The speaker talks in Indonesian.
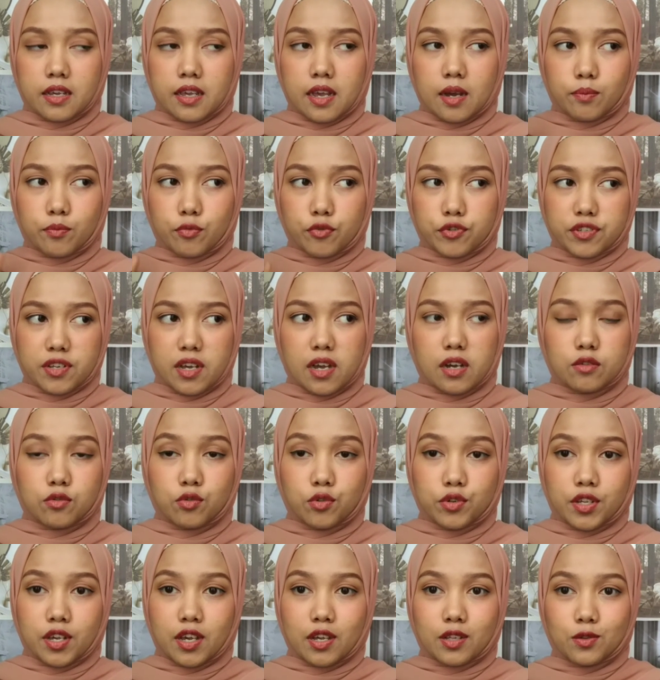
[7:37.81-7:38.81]
yang punya
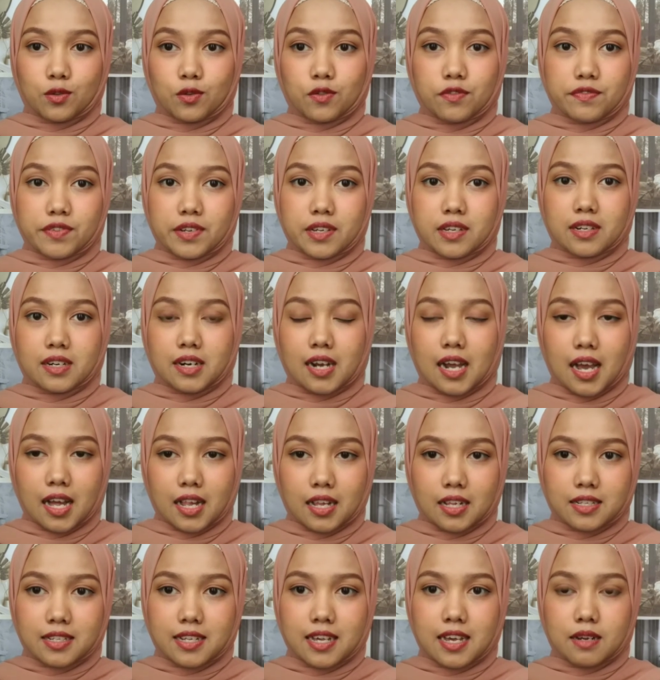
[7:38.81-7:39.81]
akunnya tuh
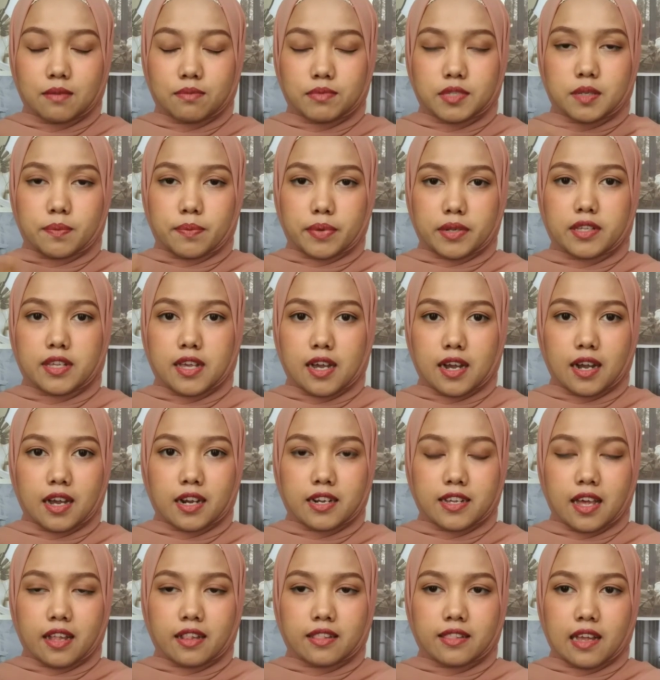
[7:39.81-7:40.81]
viral dan seperti yang
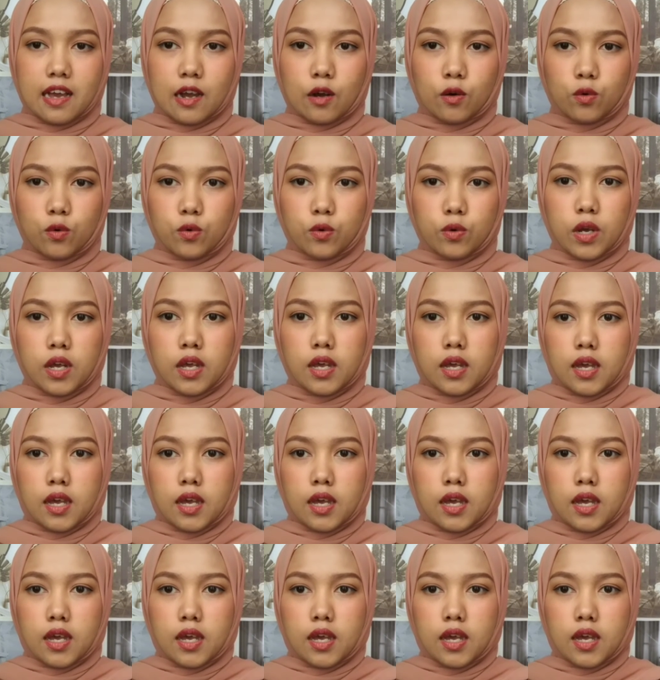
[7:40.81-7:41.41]
kalian tahu